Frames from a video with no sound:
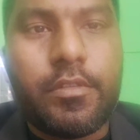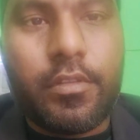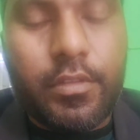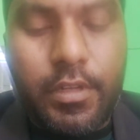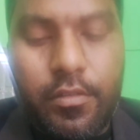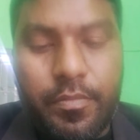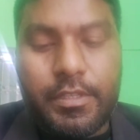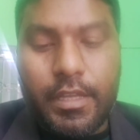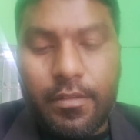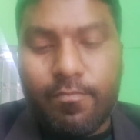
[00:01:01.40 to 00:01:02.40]
তদন্তকারী
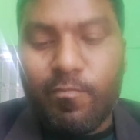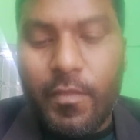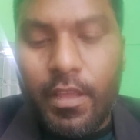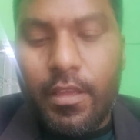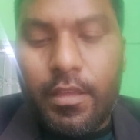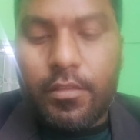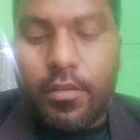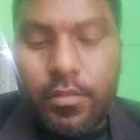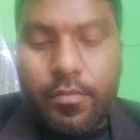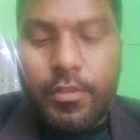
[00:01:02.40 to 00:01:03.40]
অফিসার
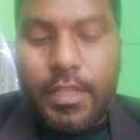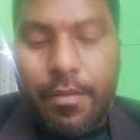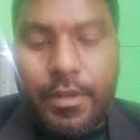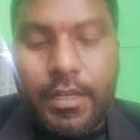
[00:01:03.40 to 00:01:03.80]
তদন্ত বলতে আমরা